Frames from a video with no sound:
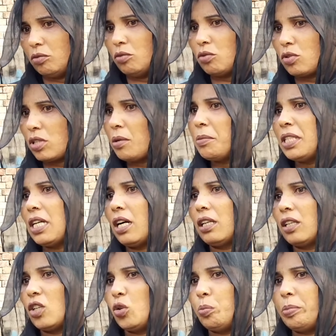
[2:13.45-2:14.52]
उस संविधान
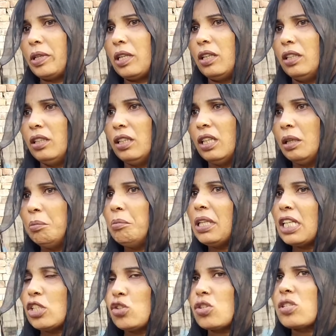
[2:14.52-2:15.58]
के ऊपर
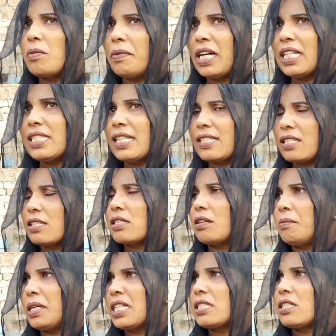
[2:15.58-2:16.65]
मेरे जो समाज है ऐसी
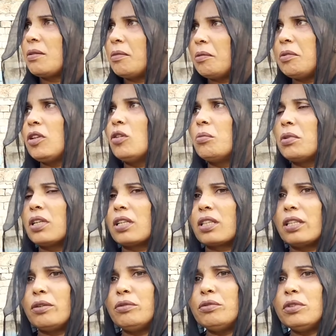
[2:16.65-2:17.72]
समाज से मैं बिलोंग
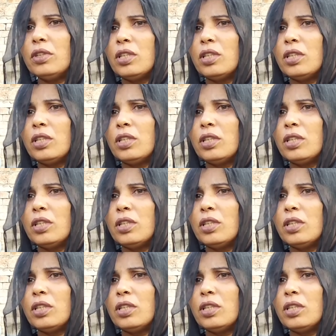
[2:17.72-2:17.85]
करती हूँ